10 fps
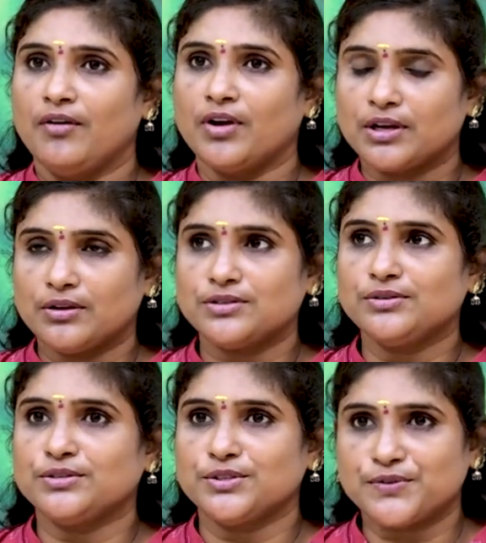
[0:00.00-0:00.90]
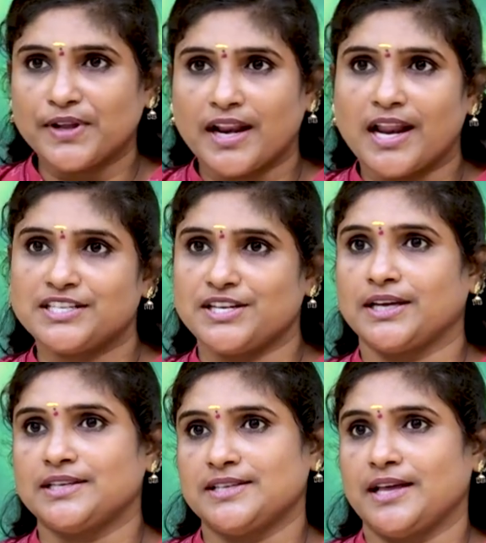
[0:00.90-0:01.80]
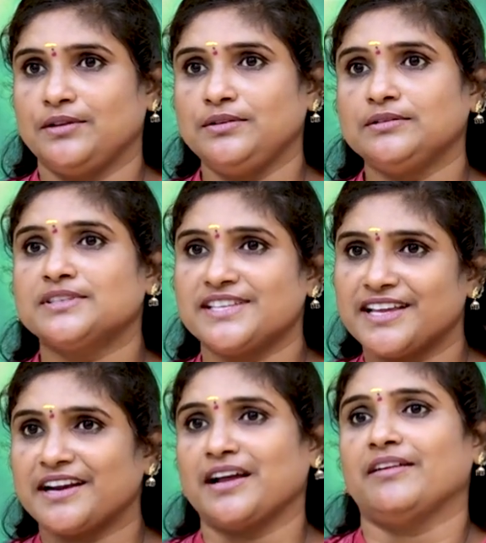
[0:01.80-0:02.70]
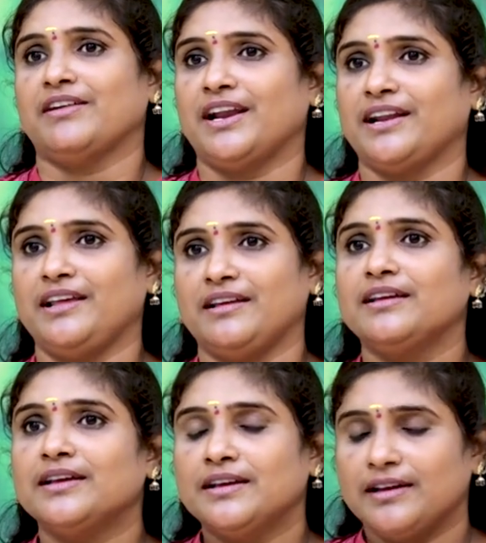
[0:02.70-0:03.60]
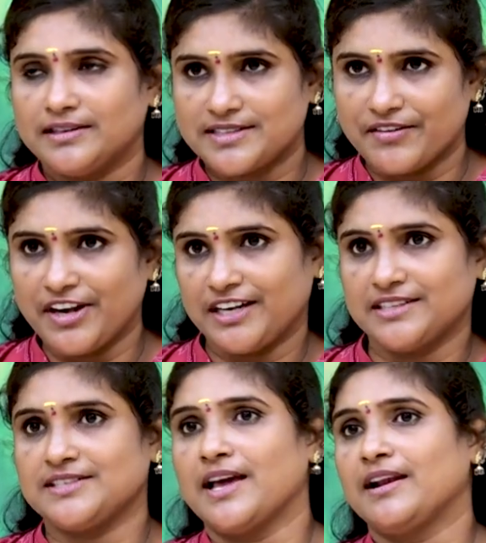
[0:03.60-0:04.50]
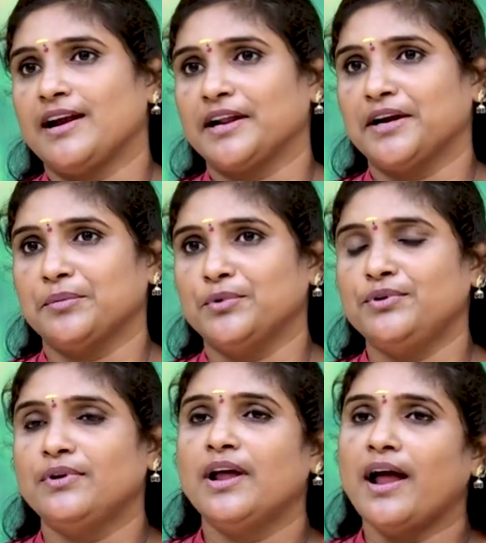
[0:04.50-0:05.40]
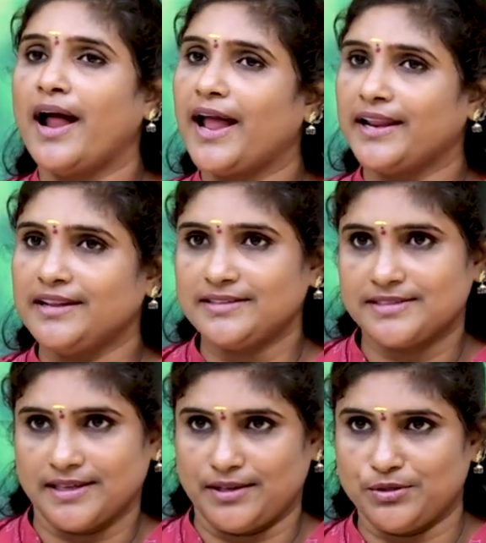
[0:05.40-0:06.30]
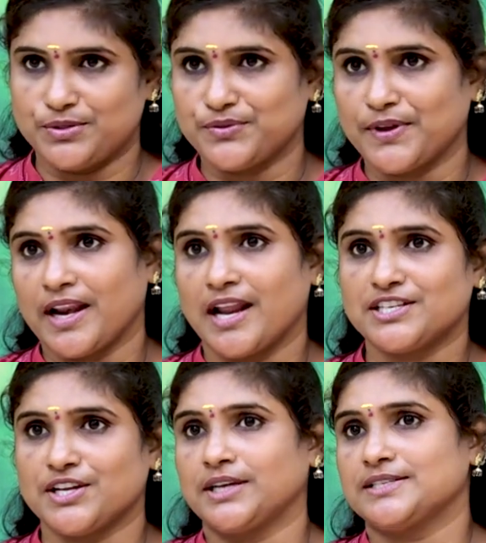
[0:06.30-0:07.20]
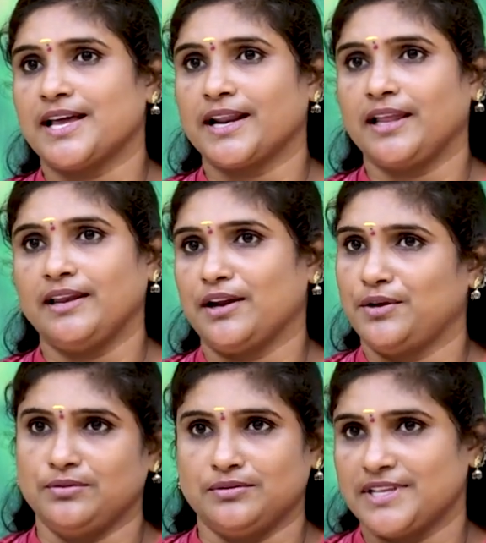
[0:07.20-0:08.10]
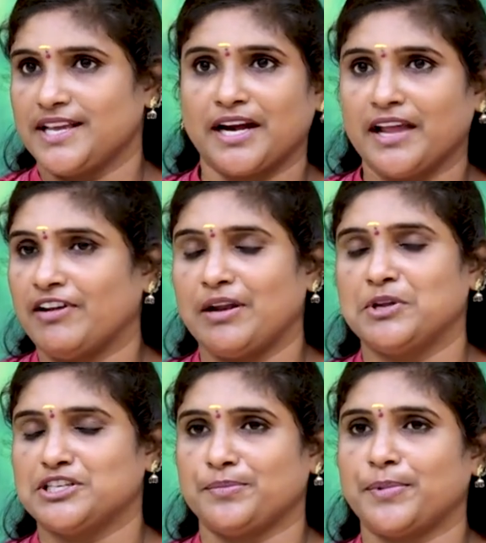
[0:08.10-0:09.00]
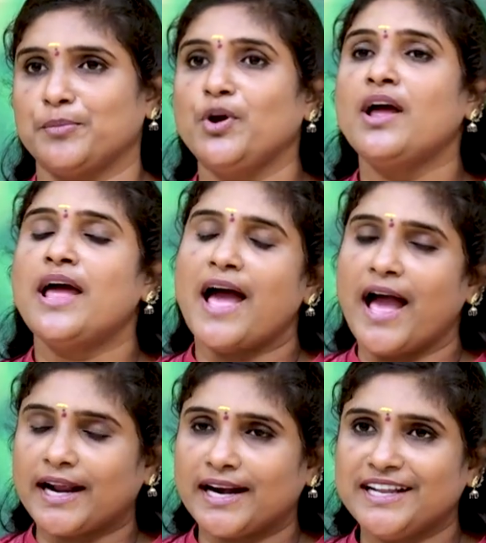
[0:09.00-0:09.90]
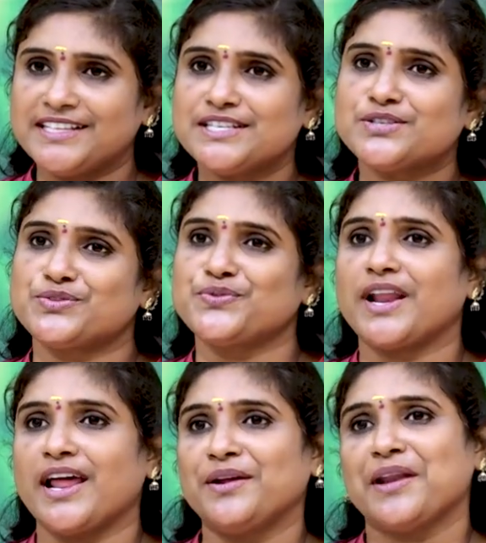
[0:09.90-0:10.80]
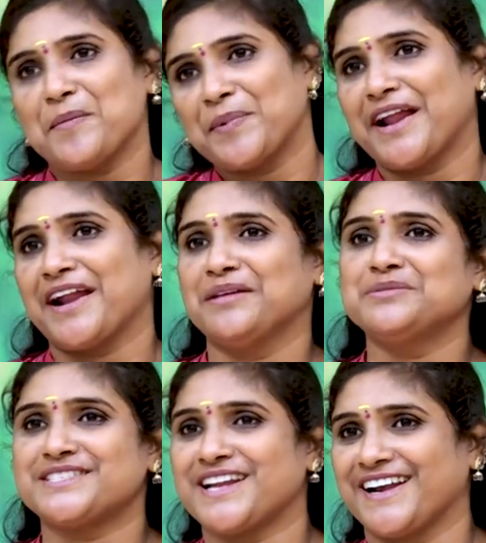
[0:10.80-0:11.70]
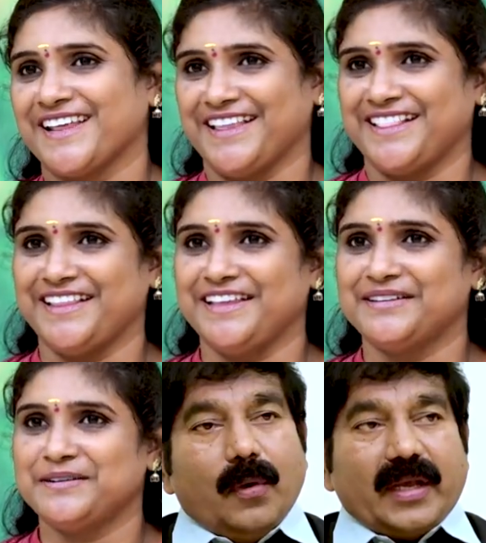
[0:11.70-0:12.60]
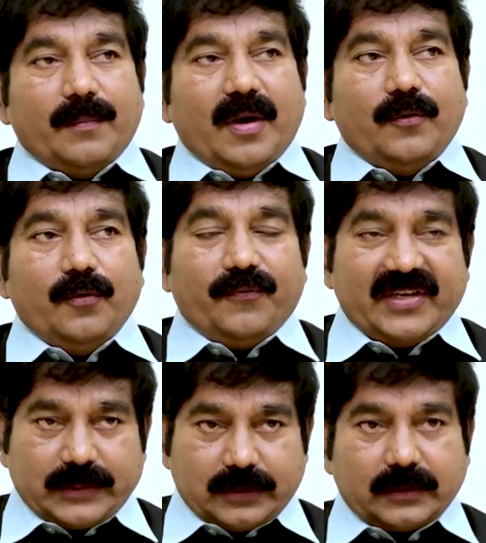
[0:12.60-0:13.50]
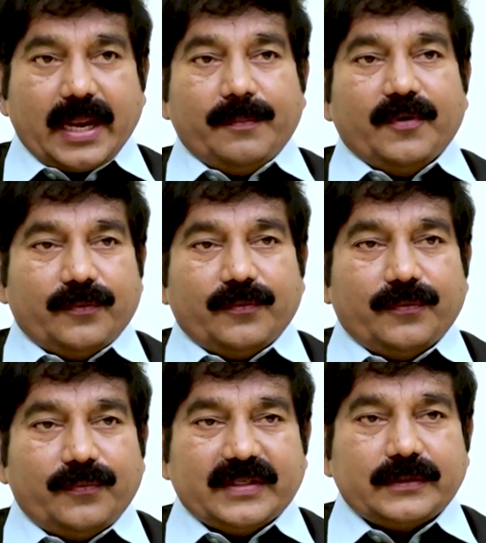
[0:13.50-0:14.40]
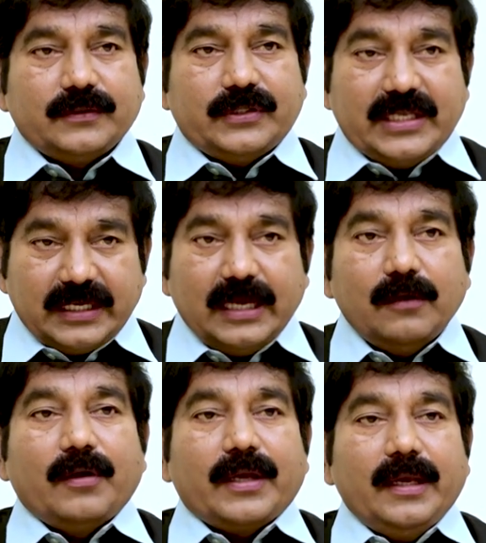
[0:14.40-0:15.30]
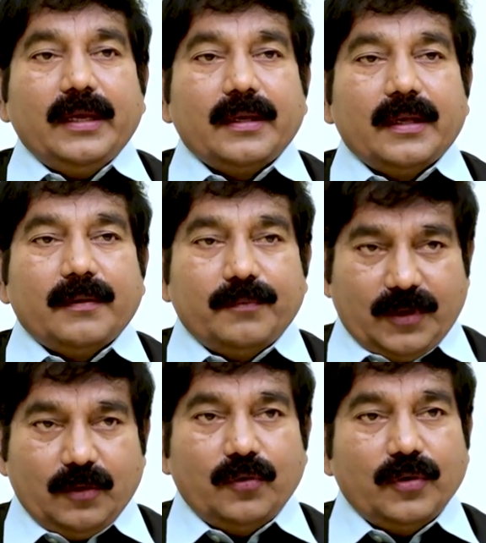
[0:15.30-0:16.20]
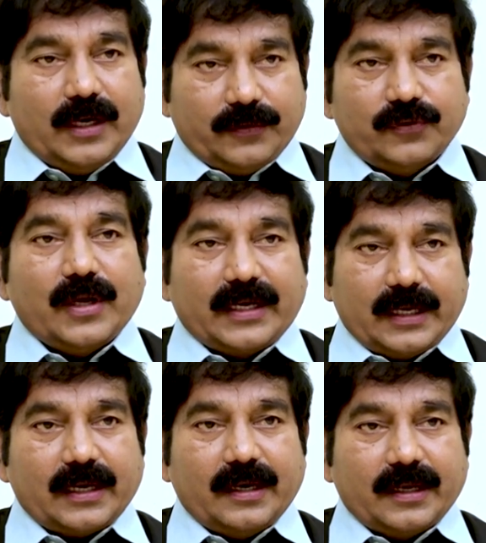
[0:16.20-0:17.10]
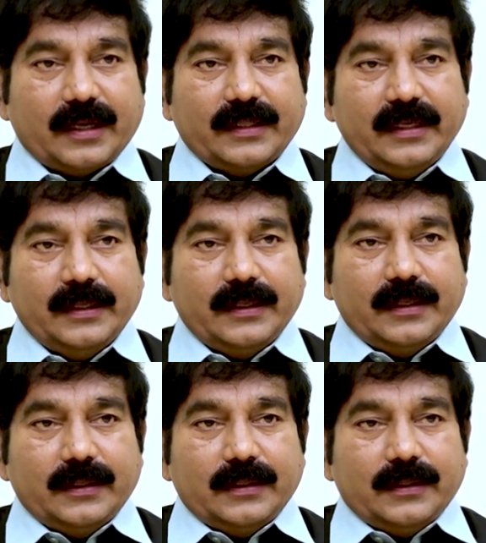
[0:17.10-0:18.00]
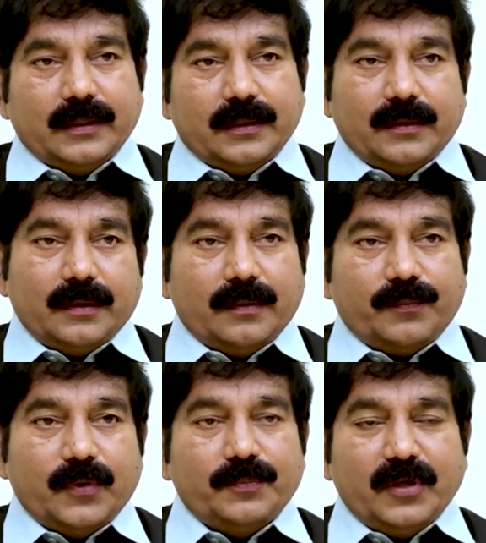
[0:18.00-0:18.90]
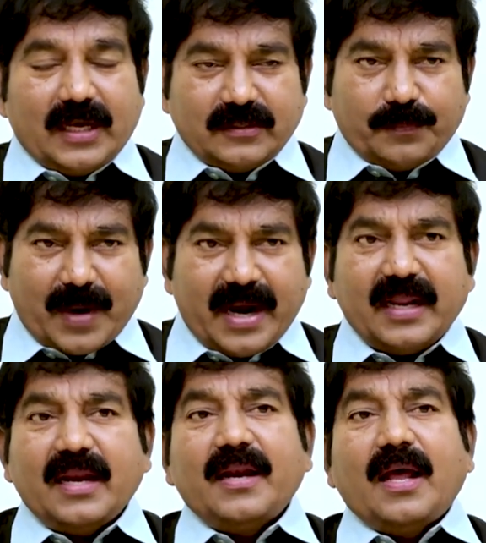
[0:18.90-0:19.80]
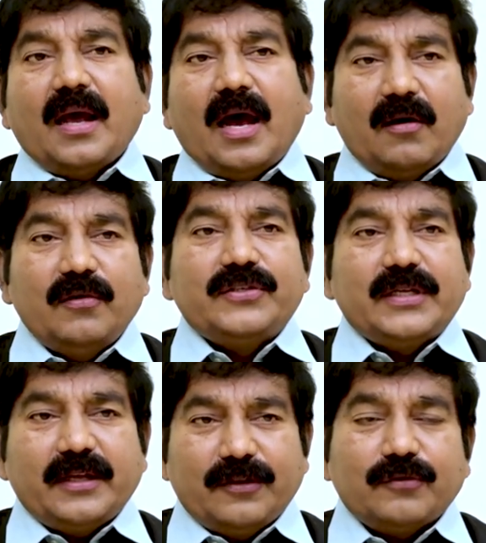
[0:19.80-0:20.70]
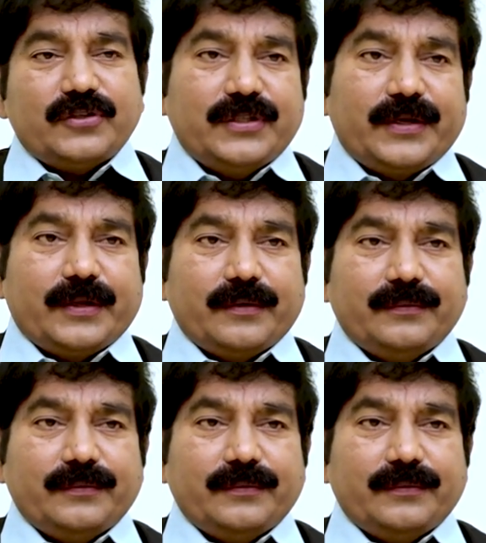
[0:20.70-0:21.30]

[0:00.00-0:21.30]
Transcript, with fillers: ఒకరోజు సుస్వర రాజశేఖర్ సారు సింగర్ కావాలని సెవెన్ లెటర్స్ సార్ని అడగడము ఆయన సార్ సుస్వర రాజశేఖర్ సార్కి నన్ను సింగర్గా వెళ్ళమని చెప్పడము అక్కడి నుంచి సుస్వరాలో నా ప్రయాణం స్టార్ట్ అయింది ఓకే అమ్మా నువ్వు ఫస్ట్ టైం ఫస్ట్ సింగింగ్లోకి మీ గురువు గారు సుధాకర్ గారు అన్నారు కదా ఇప్పుడు మీకు అసలు పాడాలన్న ఆలోచన ఎందుకు వచ్చిందంటారు